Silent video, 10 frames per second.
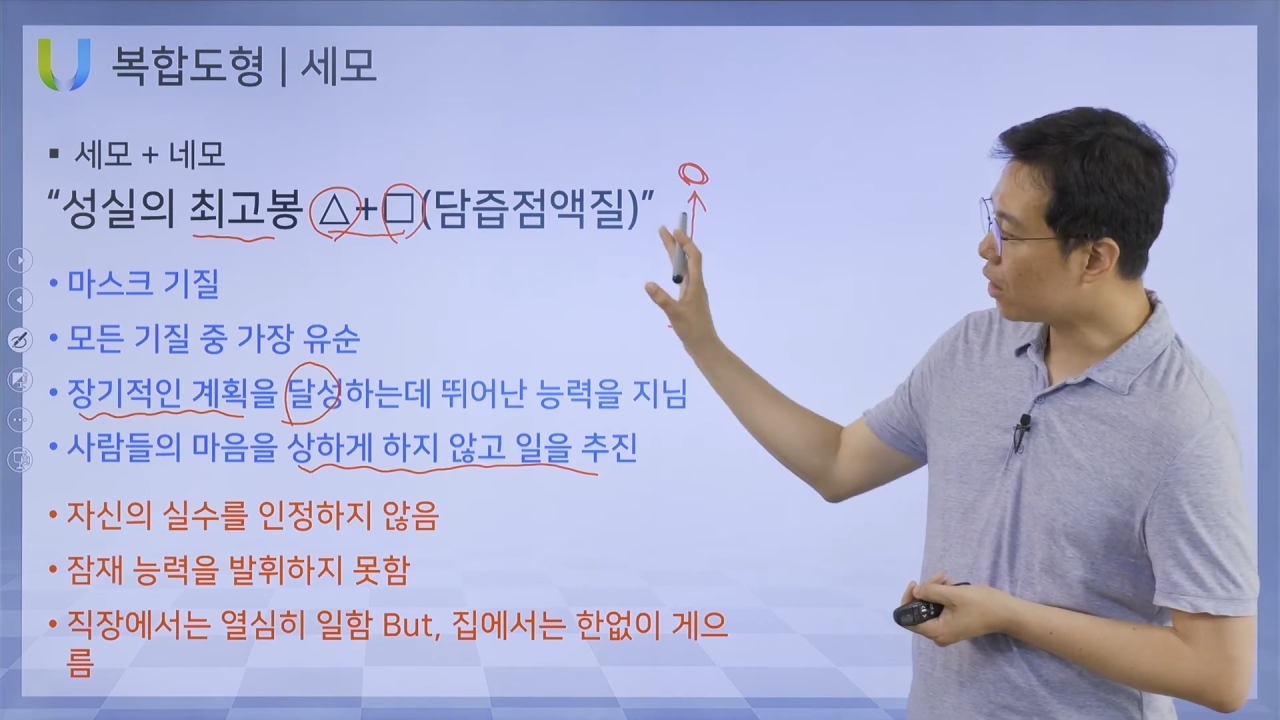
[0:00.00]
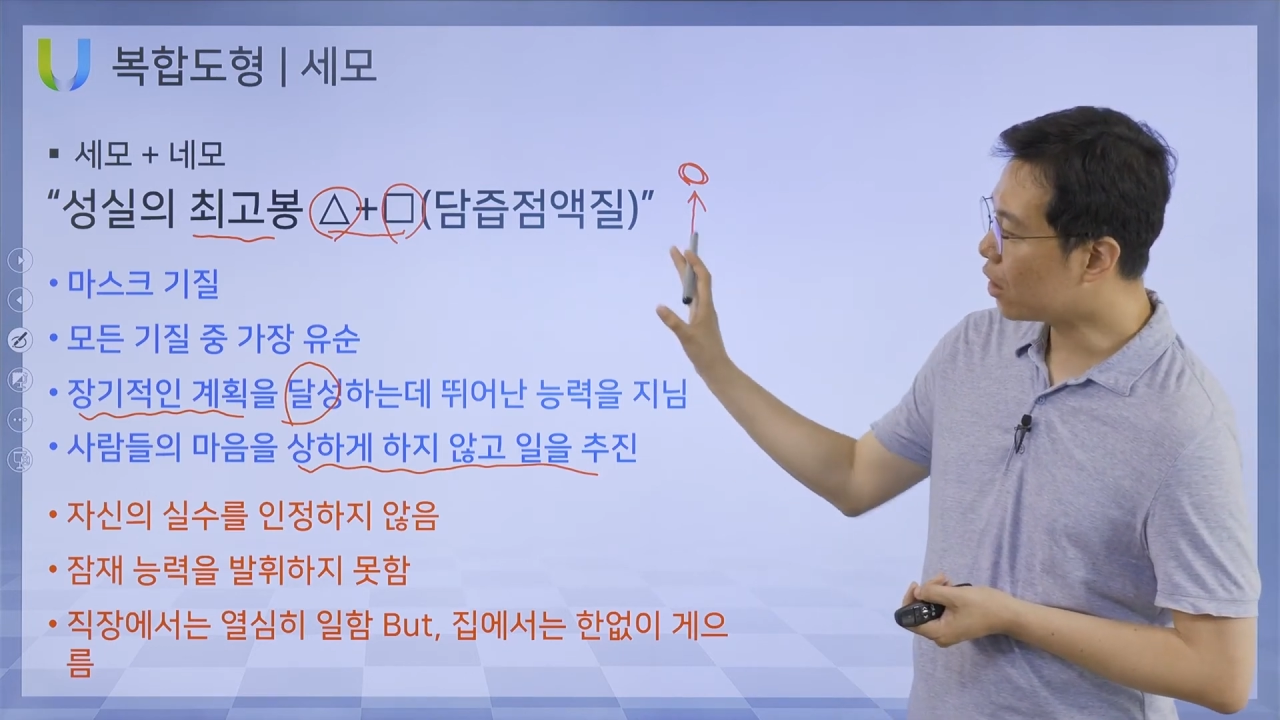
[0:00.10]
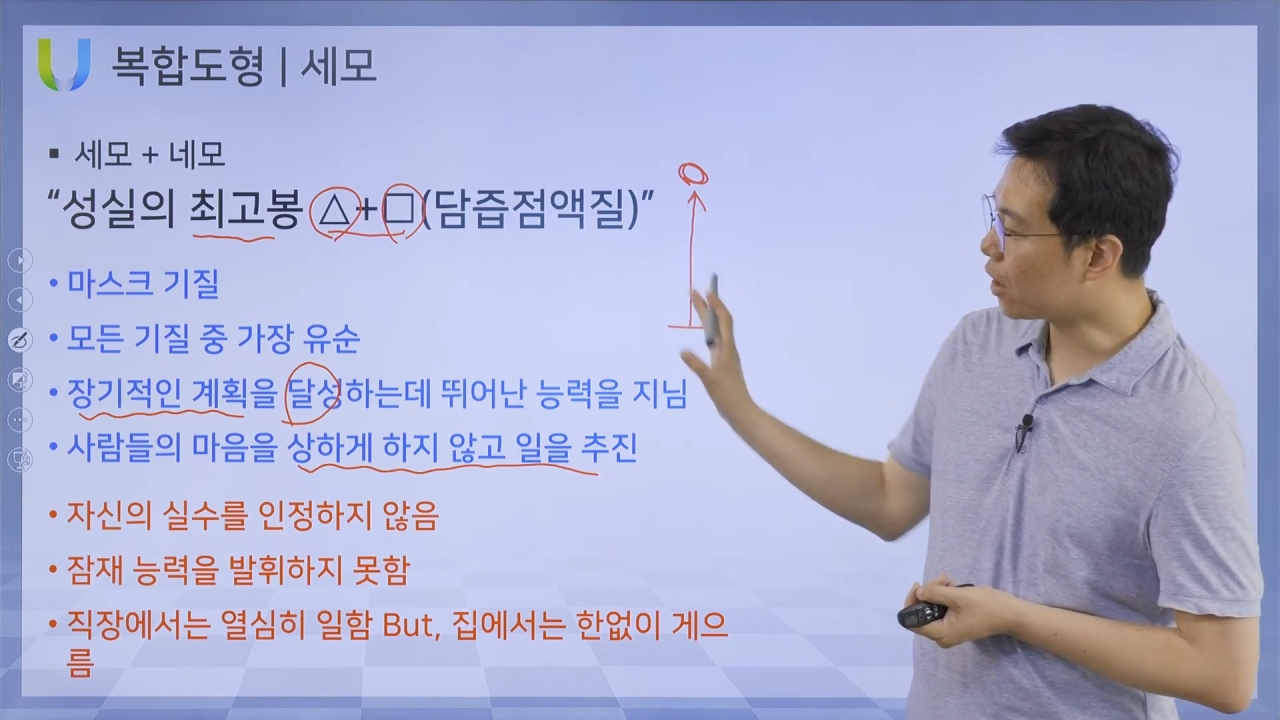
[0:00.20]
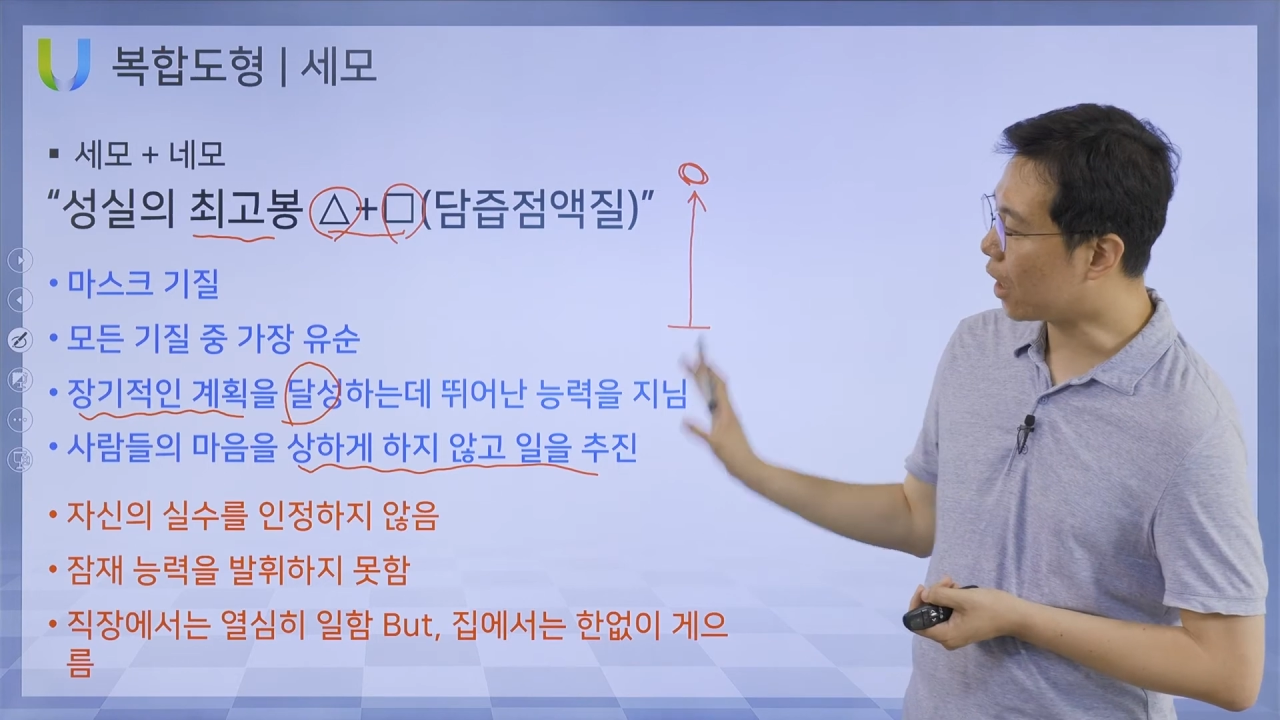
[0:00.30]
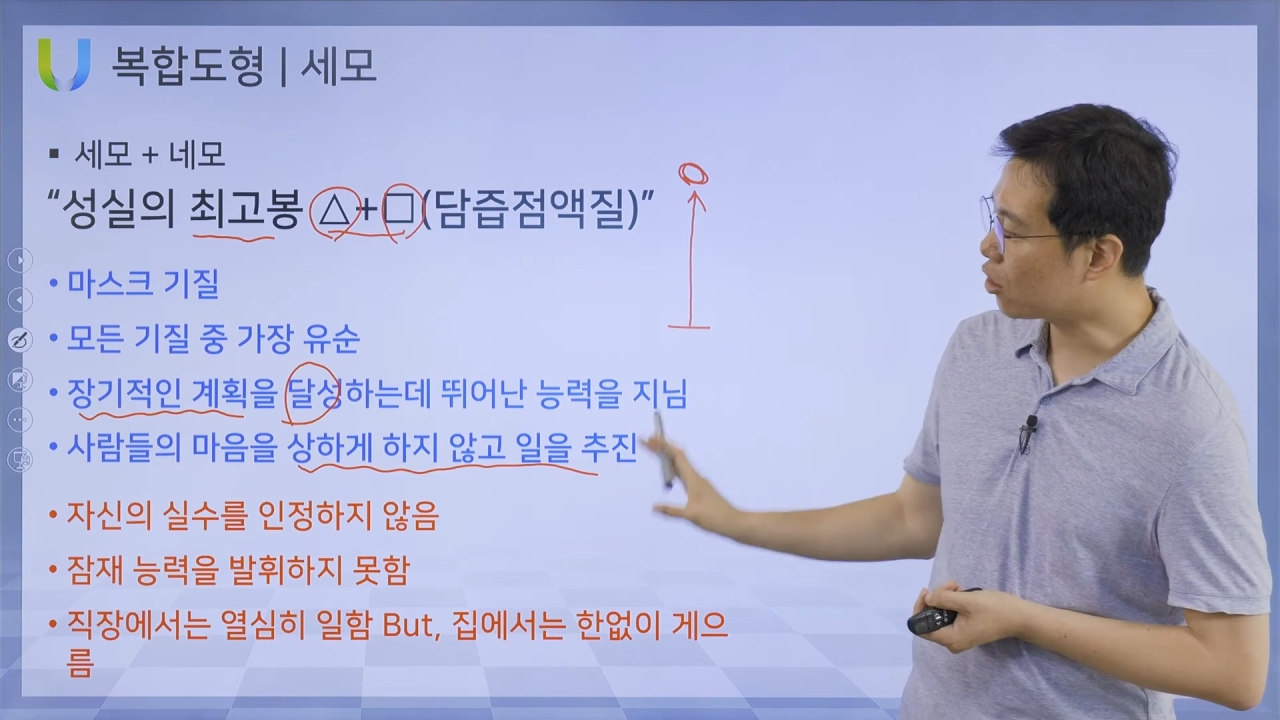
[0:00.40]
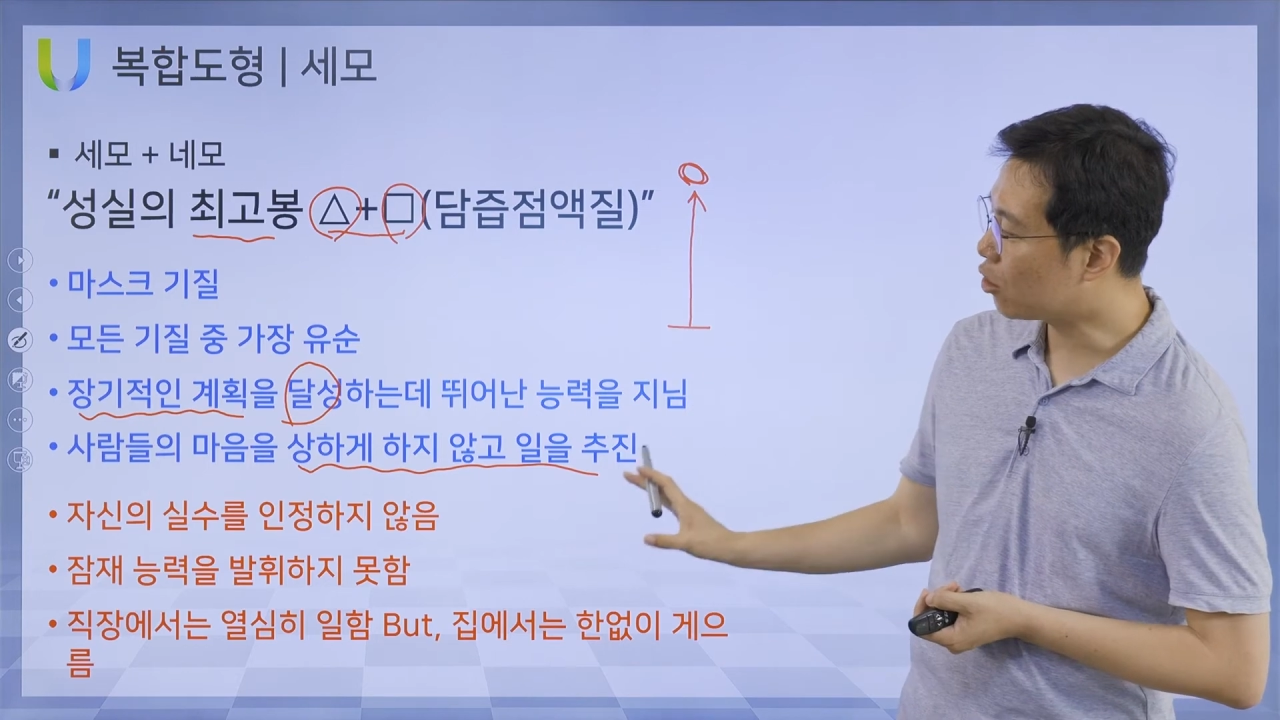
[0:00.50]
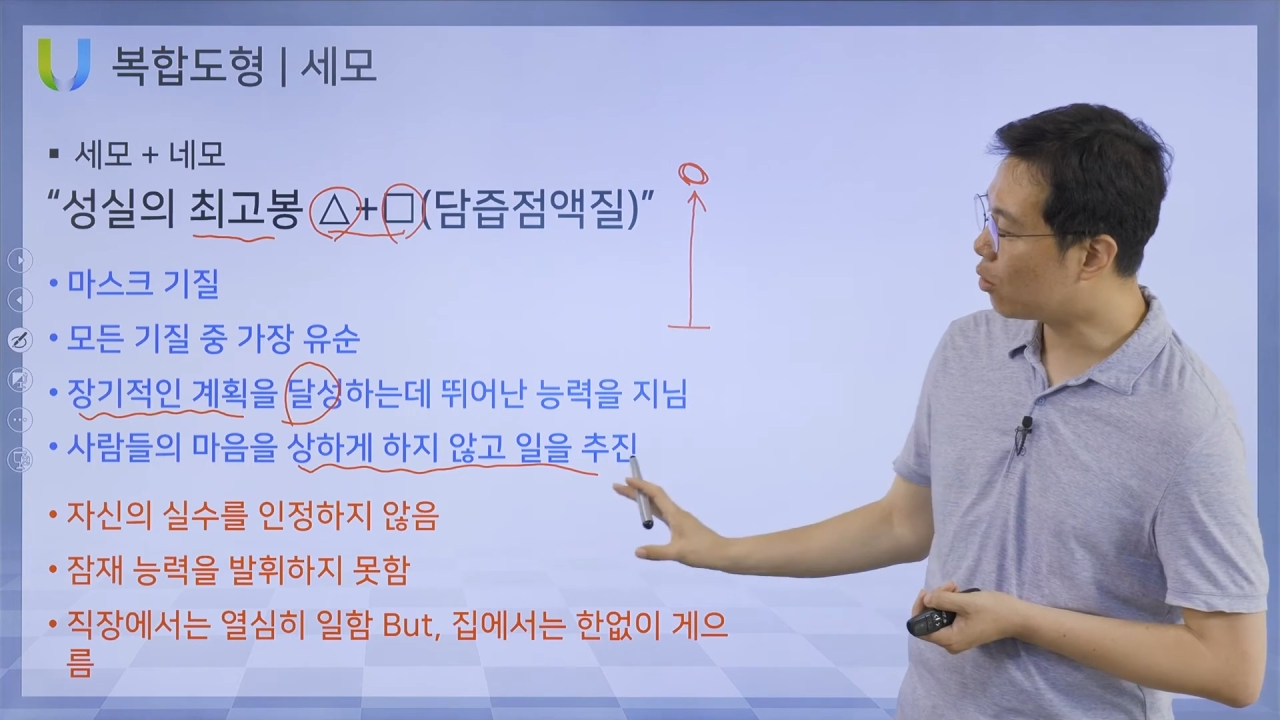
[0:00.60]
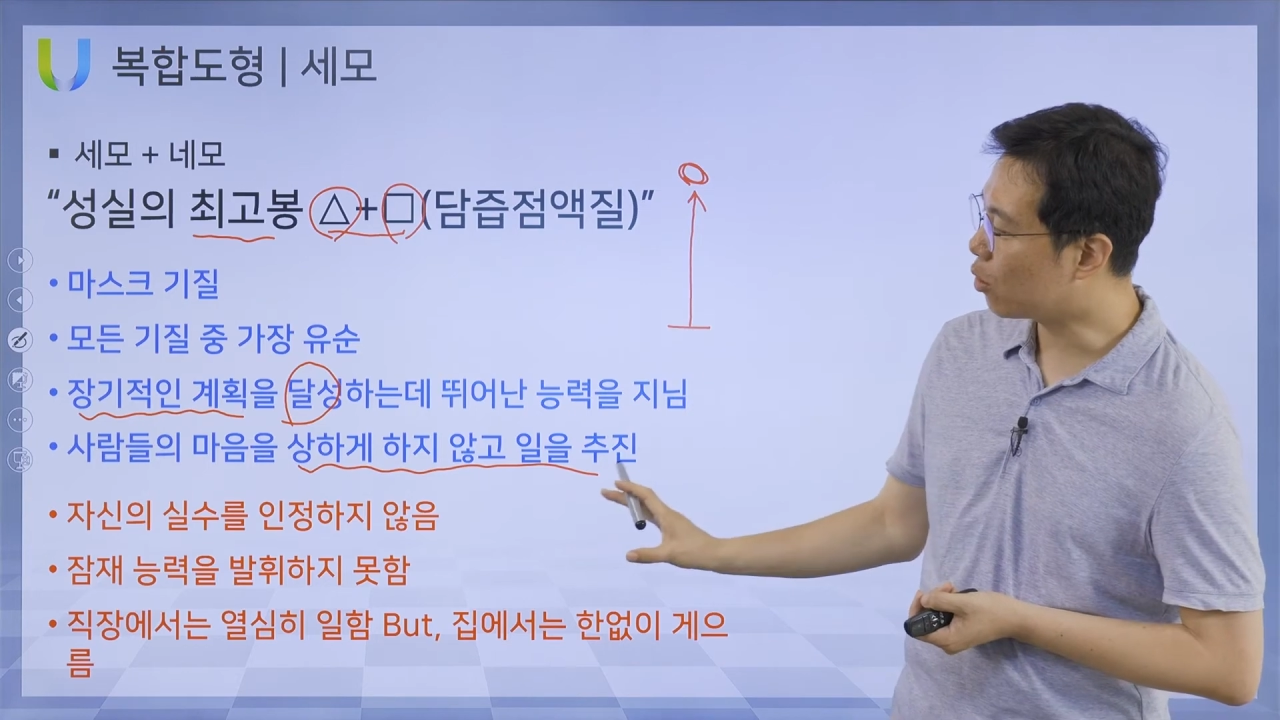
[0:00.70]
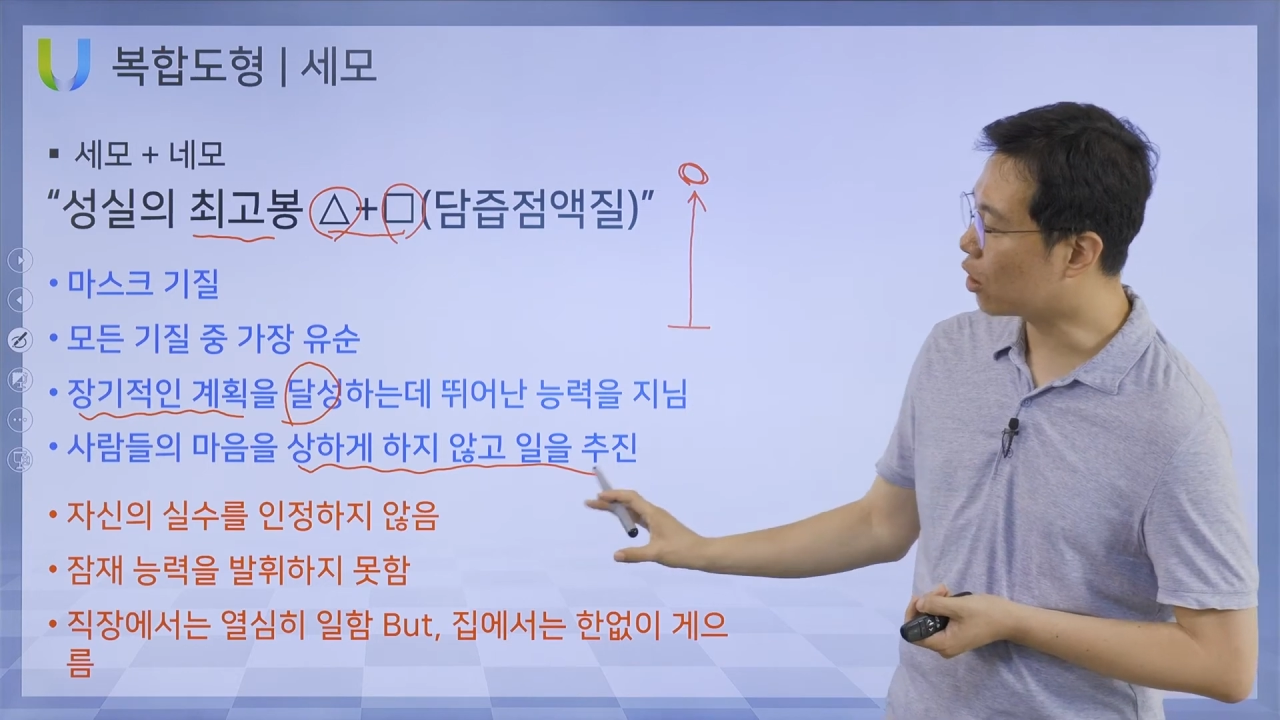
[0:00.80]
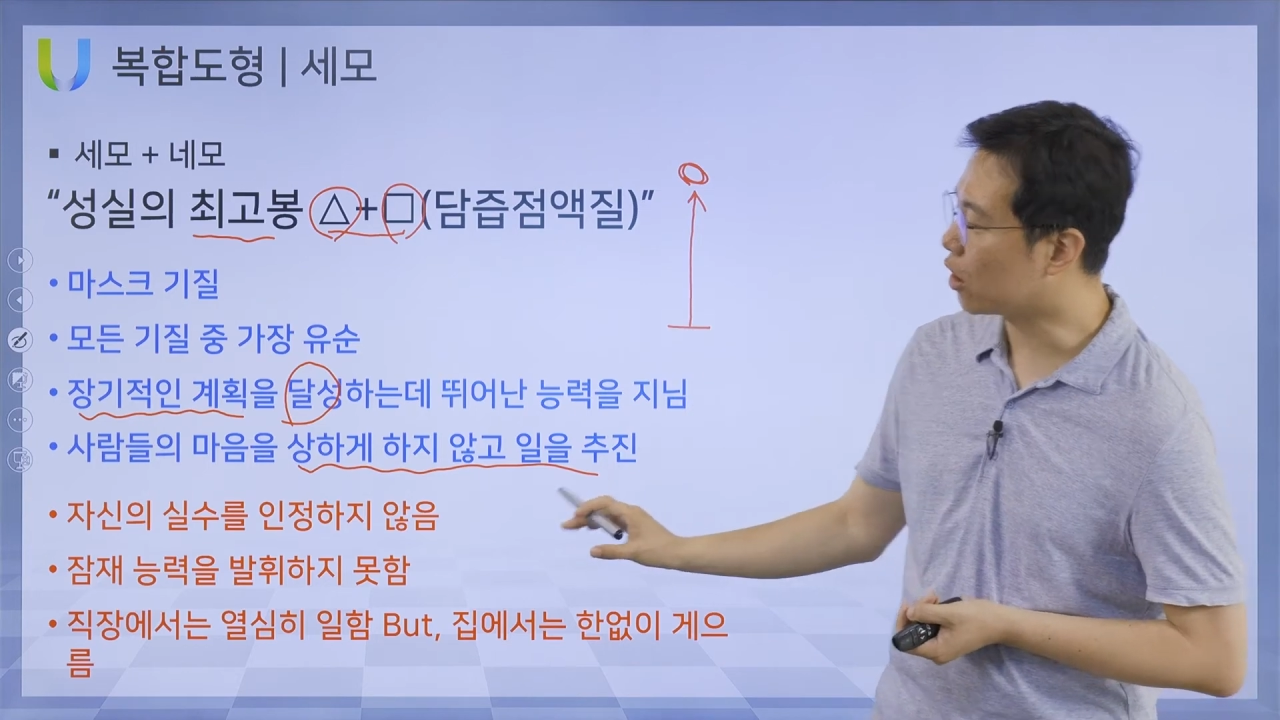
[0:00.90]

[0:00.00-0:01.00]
이때 단점을 보게